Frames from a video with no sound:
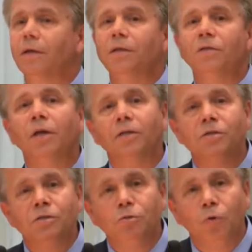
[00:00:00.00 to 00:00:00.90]
ни
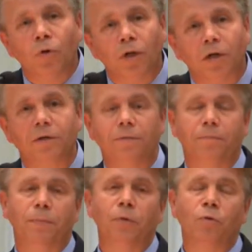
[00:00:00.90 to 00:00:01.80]
один доллар,
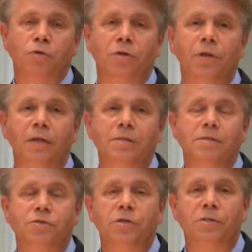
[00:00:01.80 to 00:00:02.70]
положенный от
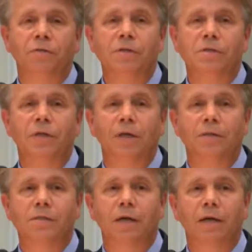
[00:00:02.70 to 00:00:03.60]
чистого
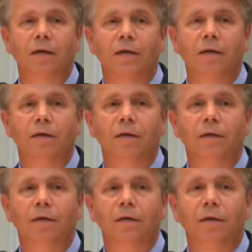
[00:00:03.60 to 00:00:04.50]
сердца,
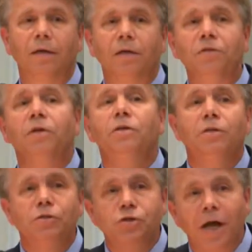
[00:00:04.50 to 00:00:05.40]
ни
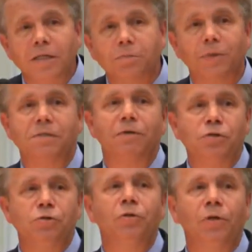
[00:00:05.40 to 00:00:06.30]
один час,
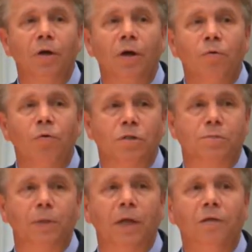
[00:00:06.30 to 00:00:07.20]
посвященный для
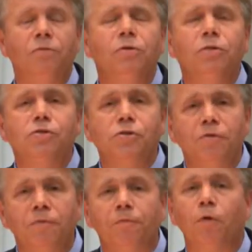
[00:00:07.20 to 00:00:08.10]
Господа,
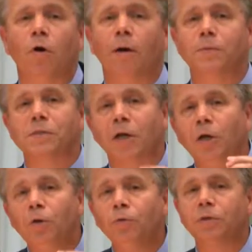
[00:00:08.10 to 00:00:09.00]
ничего,
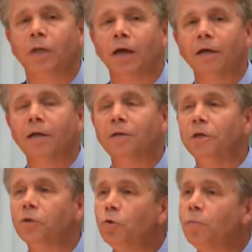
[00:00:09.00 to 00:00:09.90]
абсолютно ни
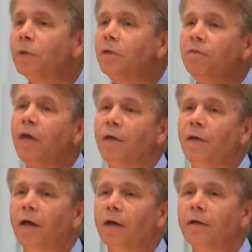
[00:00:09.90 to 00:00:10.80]
одно
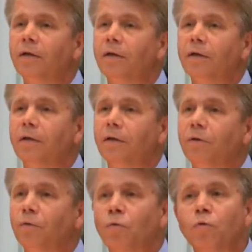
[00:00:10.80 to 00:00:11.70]
мгновение
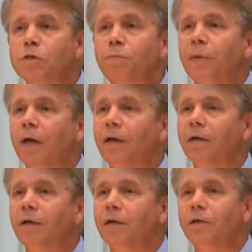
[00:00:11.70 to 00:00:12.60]
у Господа
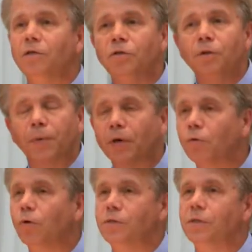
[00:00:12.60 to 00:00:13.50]
не
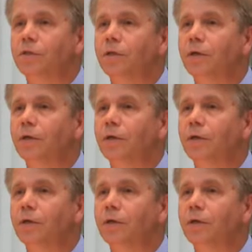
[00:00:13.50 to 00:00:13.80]
проходит.